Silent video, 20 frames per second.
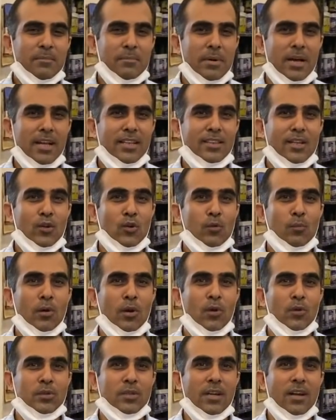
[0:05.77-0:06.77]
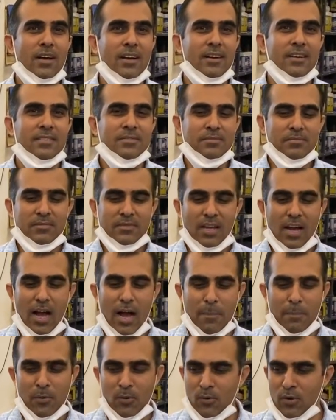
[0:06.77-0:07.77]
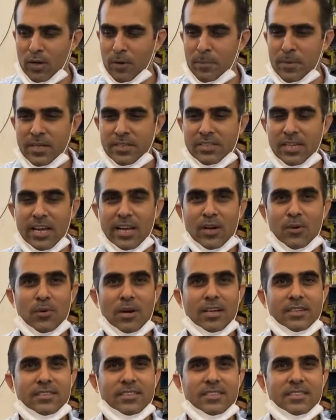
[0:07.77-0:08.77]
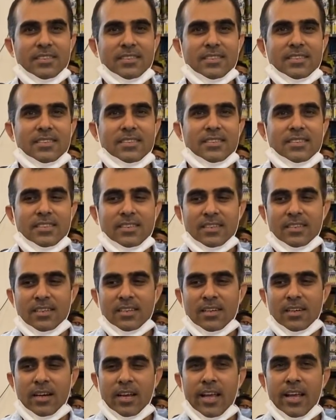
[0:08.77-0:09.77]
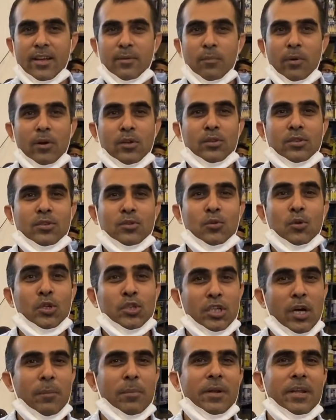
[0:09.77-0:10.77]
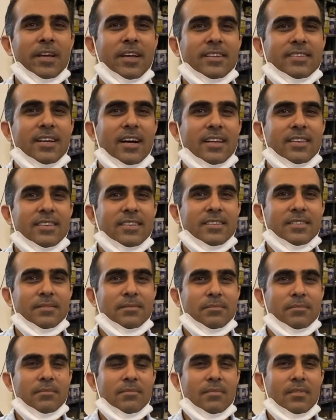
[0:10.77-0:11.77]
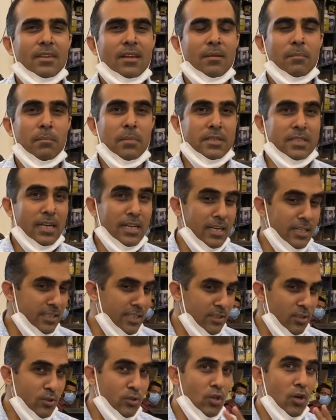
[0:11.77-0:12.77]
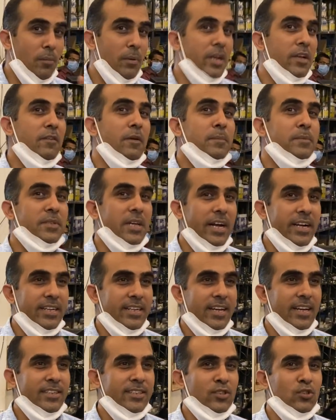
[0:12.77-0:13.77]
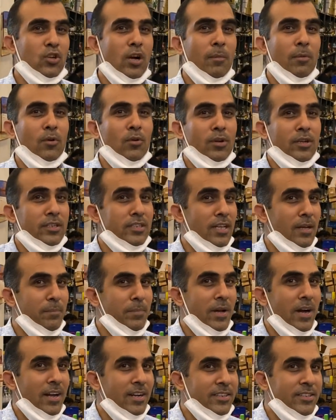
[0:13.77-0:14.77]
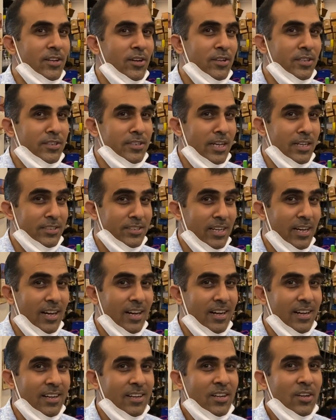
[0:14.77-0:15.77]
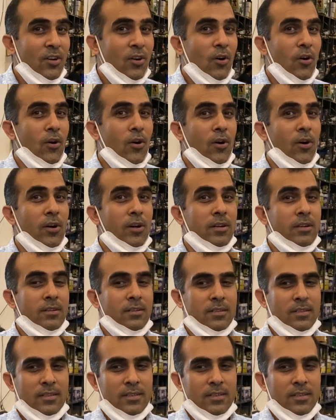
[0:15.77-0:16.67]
मैं तरुण मल्होत्रा आप लोगों के बीच आया हूँ आज एक बहुत खुशखबरी के साथ बताना चाहता हूँ जो हमारी वेबसाइट है जिसको आप लोगों ने इतना प्यार दिया और इतना चाहा और